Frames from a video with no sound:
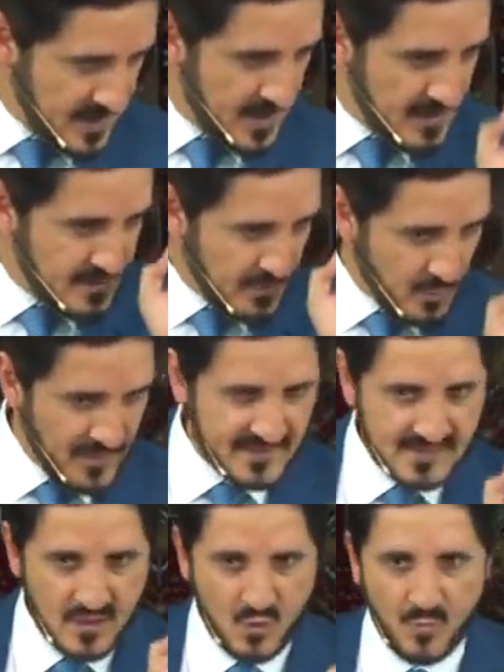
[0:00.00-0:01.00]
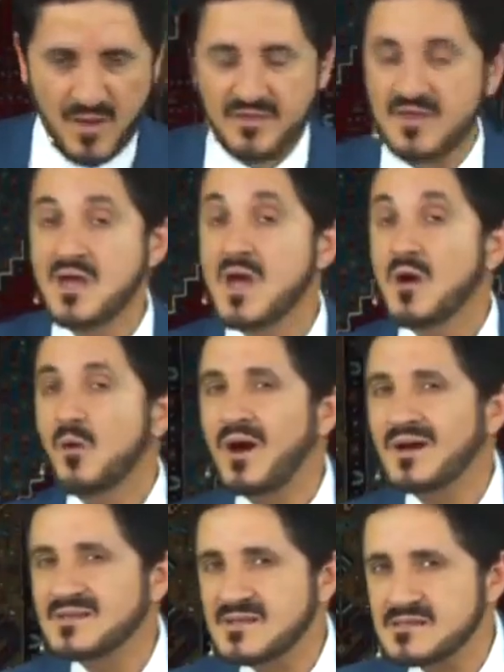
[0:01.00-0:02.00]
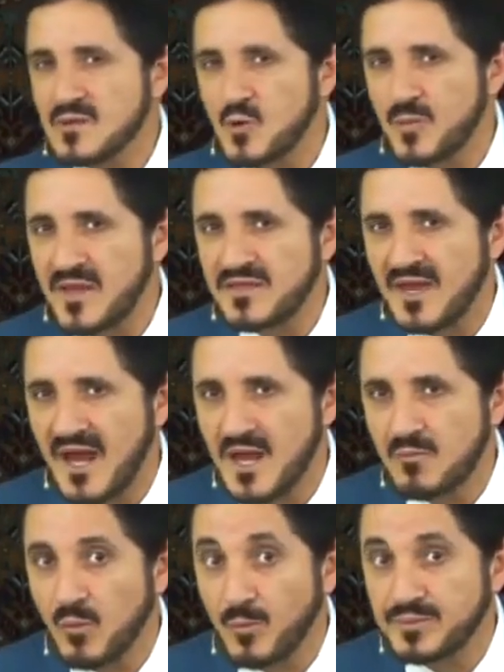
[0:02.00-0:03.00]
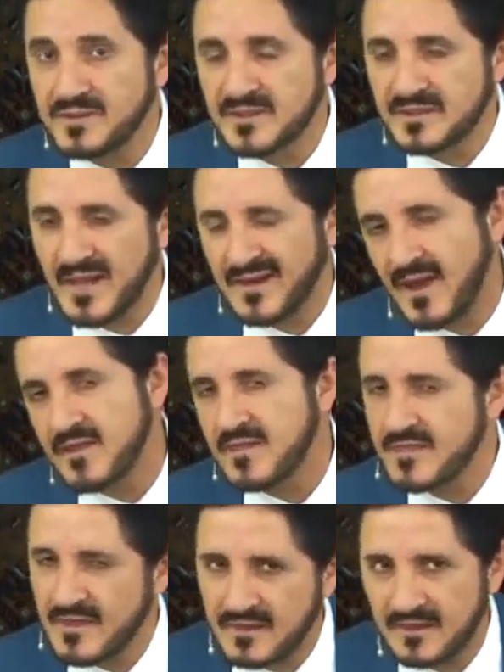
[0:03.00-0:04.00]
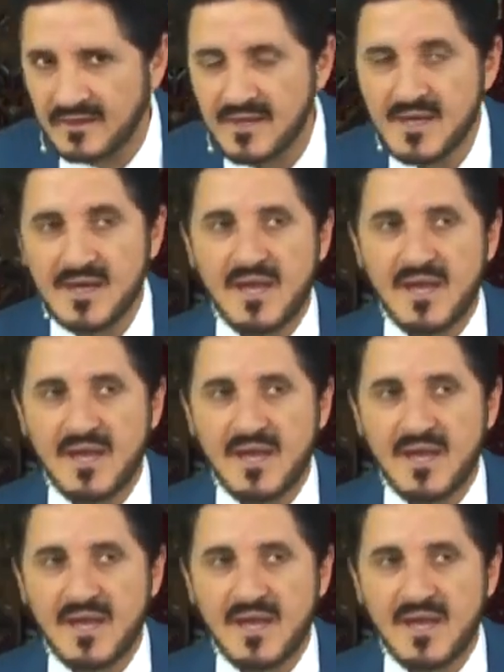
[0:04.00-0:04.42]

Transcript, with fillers: احذروا من السيكوباثي وخاصة السيكوباثي المبدع يعني الذكي